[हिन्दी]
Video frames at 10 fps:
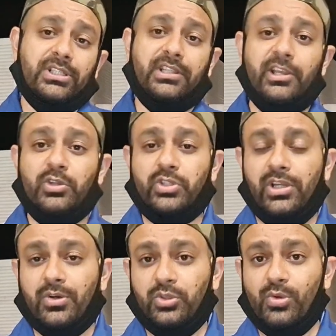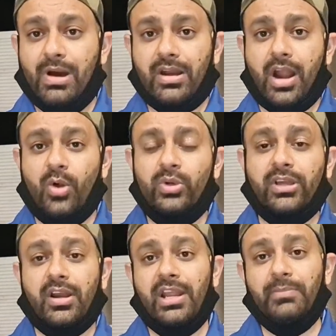सकता है कि ऑस्ट्रेलिया को दो बार आउट
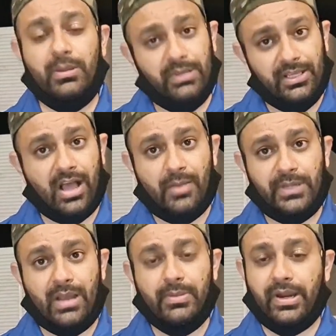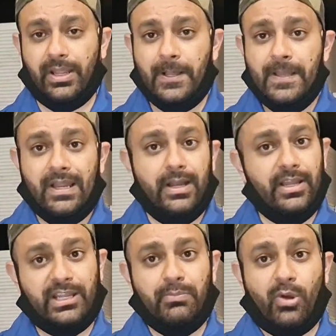करने में भी कामयाब रहें
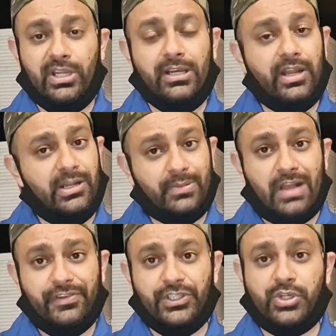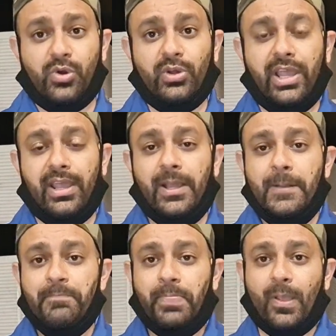इंडिया की बॉलिंग लाइनअप काफ़ी स्ट्रॉन्ग है
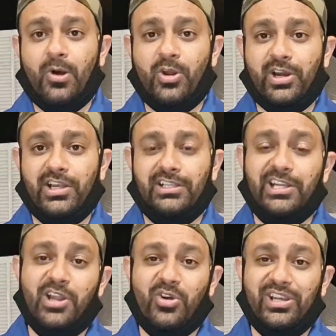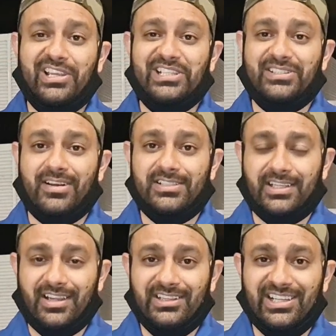और देखना होगा कि किस तरह
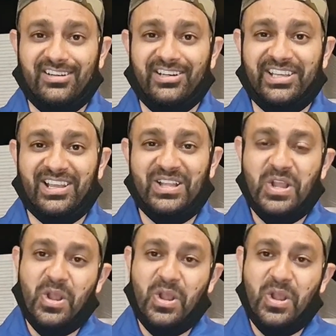से खेलती हैं लड़कियां